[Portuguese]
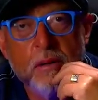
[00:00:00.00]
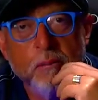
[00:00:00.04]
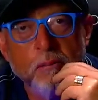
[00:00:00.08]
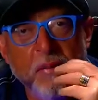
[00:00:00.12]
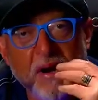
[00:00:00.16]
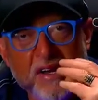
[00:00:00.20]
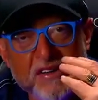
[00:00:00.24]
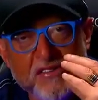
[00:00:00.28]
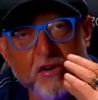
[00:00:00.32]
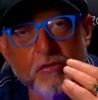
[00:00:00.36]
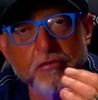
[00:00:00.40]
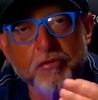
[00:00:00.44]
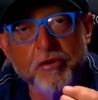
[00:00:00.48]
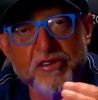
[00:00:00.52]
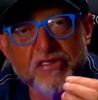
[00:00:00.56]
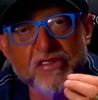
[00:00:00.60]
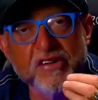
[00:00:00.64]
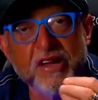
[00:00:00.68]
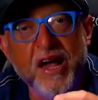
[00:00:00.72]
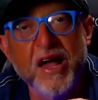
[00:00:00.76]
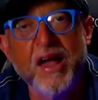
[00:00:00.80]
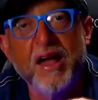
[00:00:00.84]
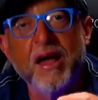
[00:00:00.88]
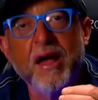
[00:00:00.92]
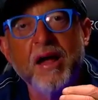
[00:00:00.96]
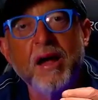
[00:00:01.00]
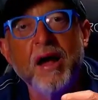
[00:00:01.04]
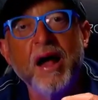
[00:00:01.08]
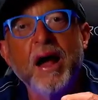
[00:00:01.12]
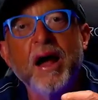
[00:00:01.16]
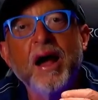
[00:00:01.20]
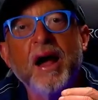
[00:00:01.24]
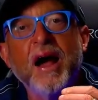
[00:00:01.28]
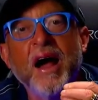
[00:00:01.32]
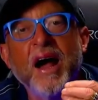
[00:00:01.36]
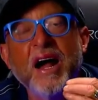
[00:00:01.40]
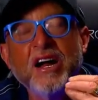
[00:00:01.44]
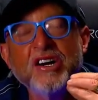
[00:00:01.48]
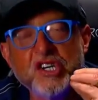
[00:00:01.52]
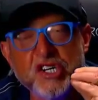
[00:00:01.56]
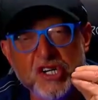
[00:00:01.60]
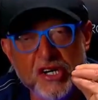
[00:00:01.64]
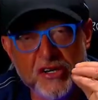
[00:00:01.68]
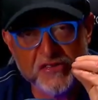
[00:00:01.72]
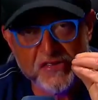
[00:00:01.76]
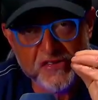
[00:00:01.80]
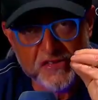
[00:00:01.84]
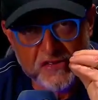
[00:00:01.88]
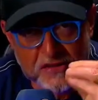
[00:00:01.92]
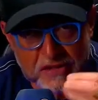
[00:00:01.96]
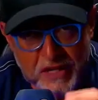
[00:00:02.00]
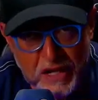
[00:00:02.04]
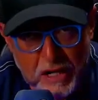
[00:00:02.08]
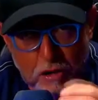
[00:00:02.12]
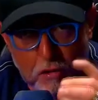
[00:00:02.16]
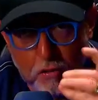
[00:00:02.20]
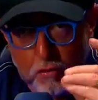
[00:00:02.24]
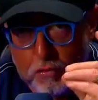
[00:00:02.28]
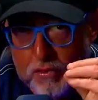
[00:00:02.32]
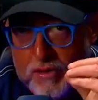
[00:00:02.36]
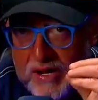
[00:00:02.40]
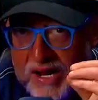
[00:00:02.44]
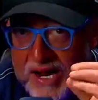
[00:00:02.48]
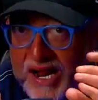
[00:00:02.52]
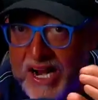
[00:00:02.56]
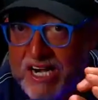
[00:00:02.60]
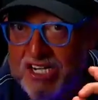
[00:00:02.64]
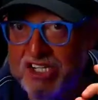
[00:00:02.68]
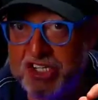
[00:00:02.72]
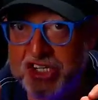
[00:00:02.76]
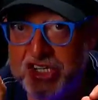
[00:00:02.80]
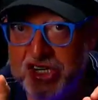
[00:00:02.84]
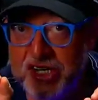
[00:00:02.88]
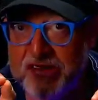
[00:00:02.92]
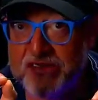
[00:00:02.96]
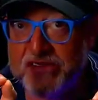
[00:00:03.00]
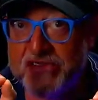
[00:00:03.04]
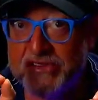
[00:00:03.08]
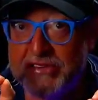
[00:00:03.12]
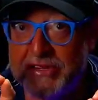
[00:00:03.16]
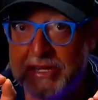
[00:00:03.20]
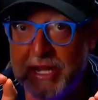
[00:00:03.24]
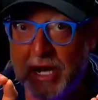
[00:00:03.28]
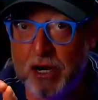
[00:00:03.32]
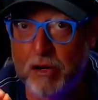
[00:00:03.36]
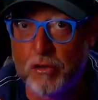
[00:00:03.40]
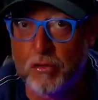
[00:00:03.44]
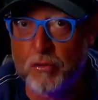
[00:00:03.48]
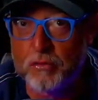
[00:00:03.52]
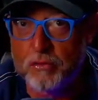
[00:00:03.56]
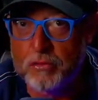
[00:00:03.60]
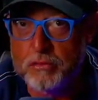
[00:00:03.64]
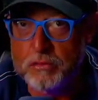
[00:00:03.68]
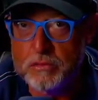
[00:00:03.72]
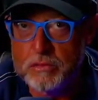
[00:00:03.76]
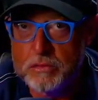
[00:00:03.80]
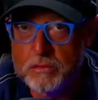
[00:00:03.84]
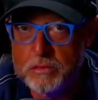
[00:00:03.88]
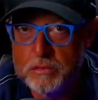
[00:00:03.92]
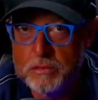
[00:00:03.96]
Mas eu vou dizer, a gestão, a gestão